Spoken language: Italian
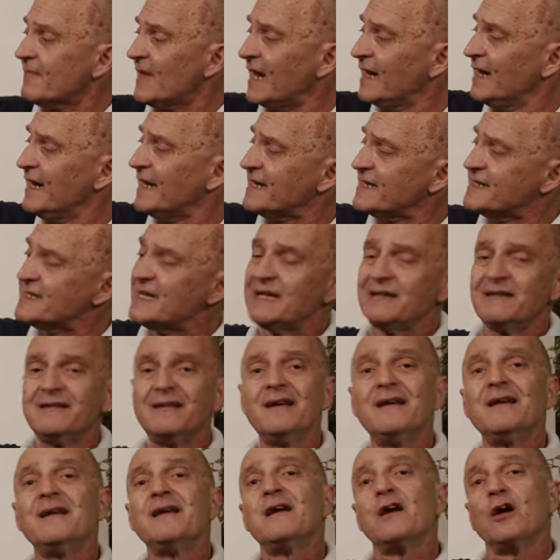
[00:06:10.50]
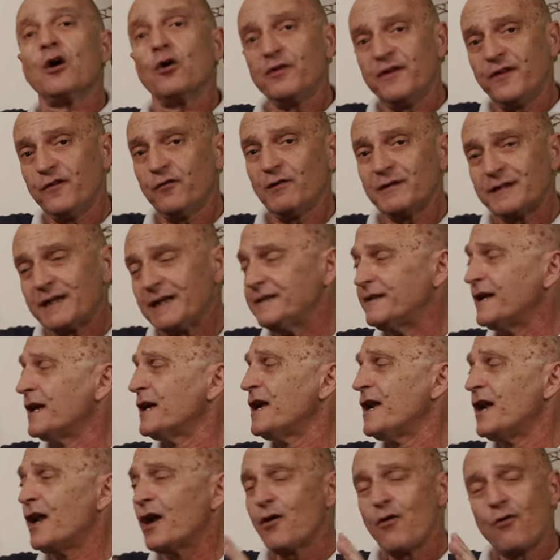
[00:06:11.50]
la R7 con i suoi 30
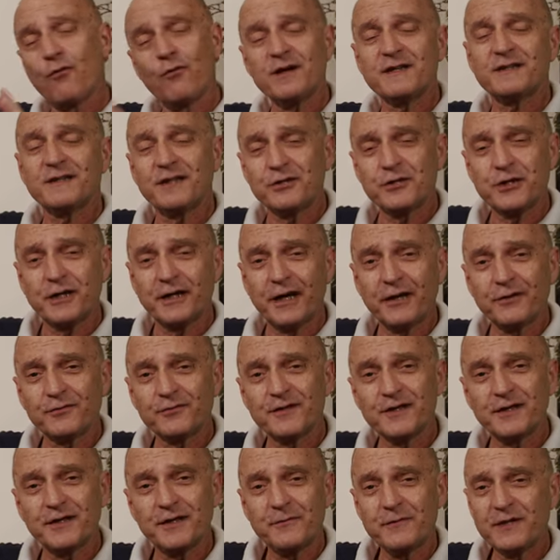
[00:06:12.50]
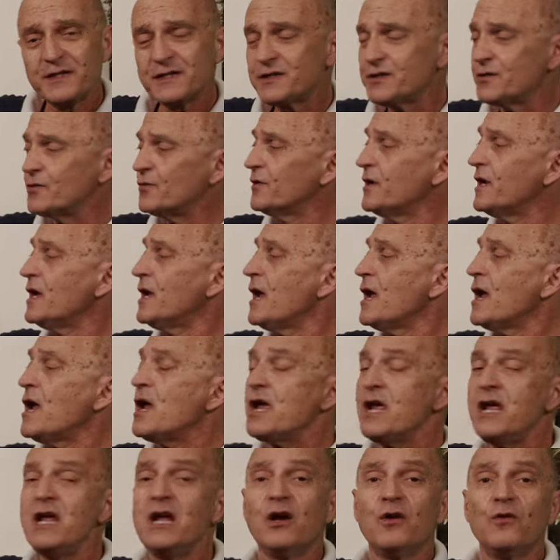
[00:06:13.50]
kg e con queste generose dimensioni
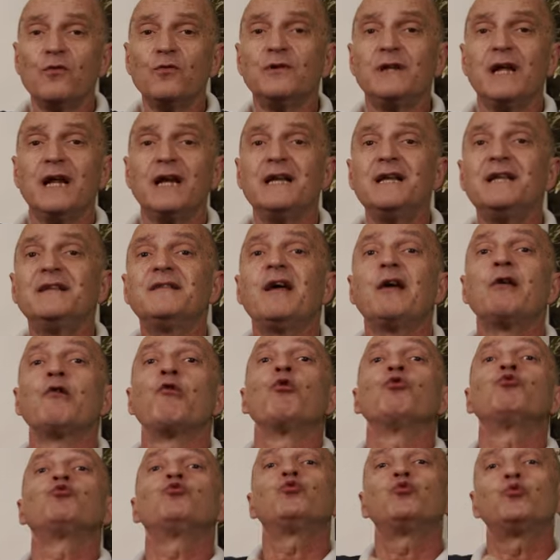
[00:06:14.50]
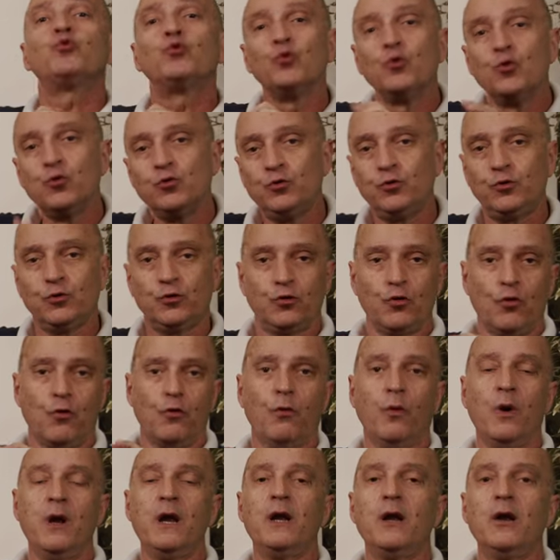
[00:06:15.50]
include all'interno tutto
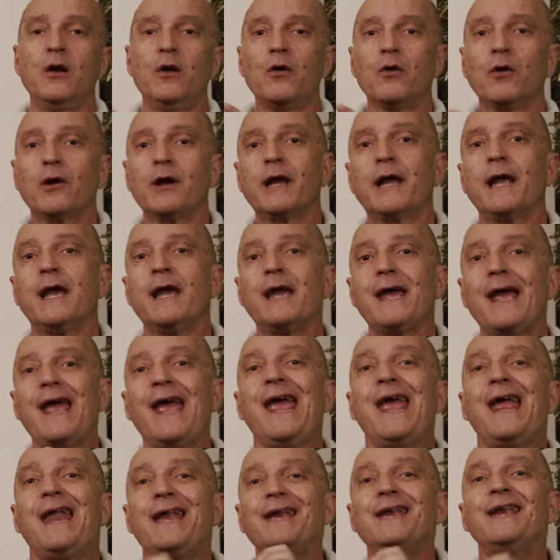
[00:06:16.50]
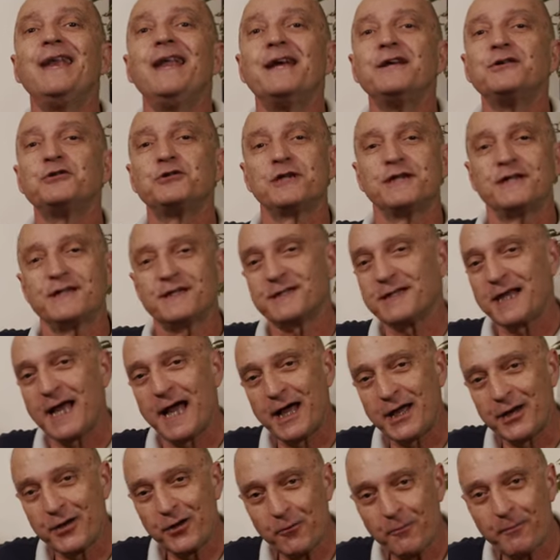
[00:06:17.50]
quello che è
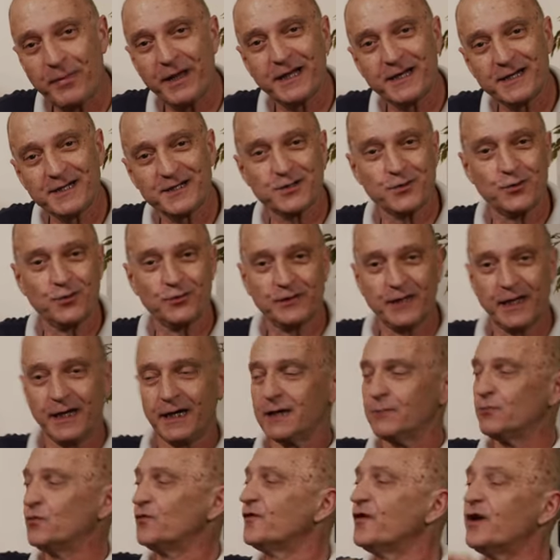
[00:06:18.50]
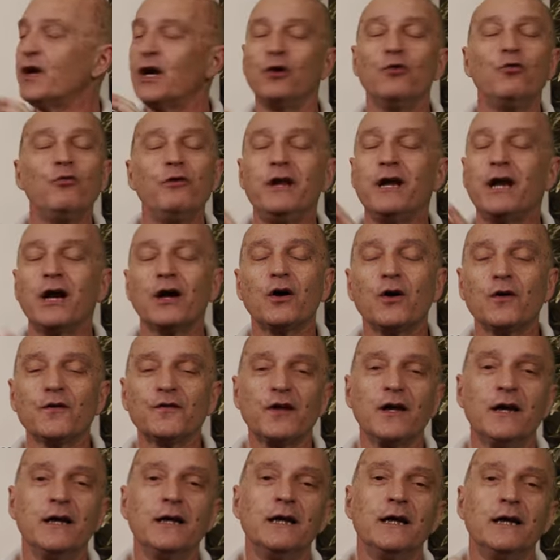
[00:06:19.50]
necessario per ascoltare la musica. L'unica
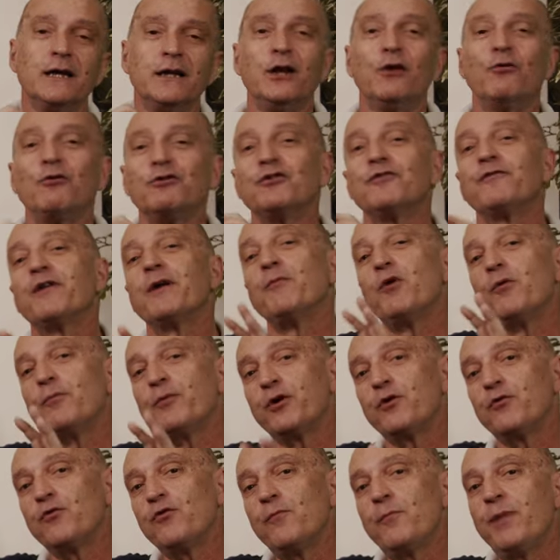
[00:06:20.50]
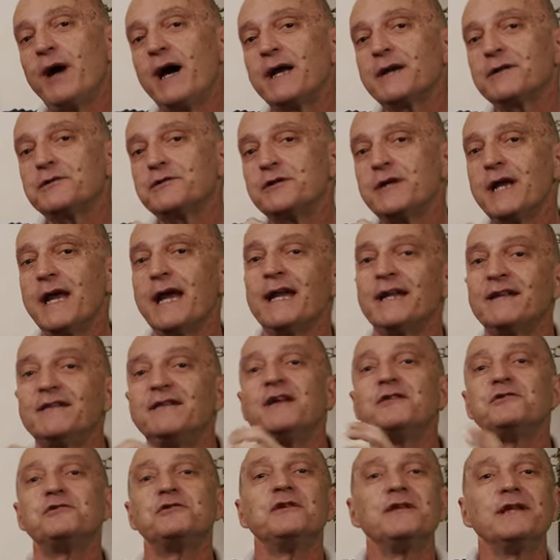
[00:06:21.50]
cosa di cui dovremmo preoccuparci è
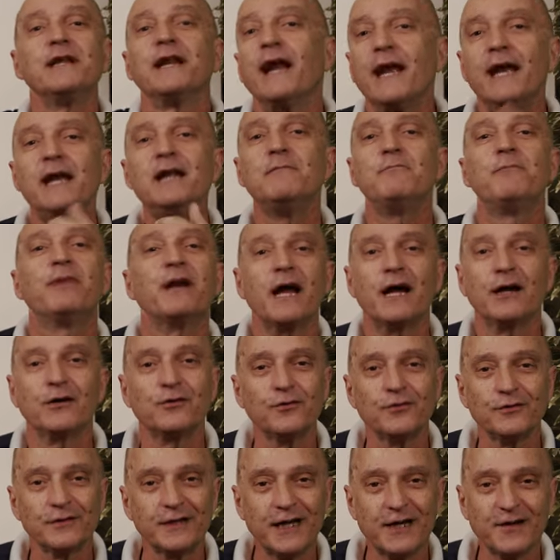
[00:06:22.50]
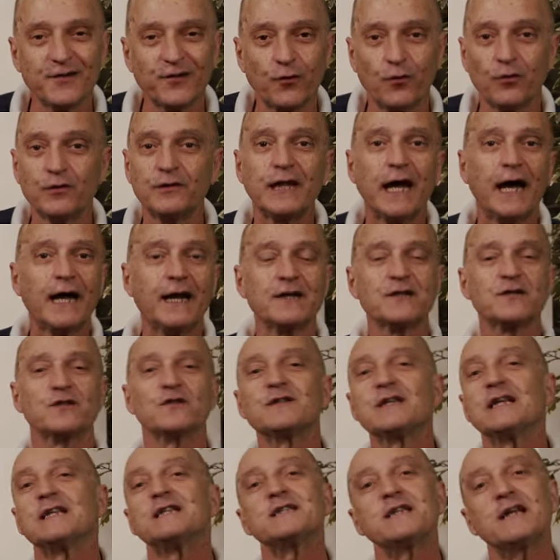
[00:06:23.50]
decidere il brano da ascoltare,
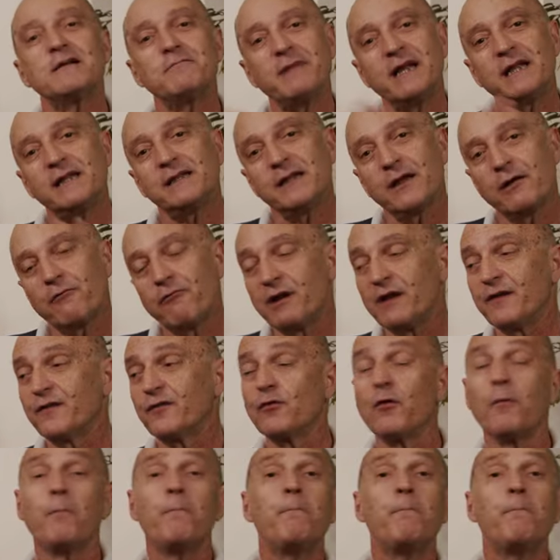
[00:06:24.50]
sostanzialmente questo.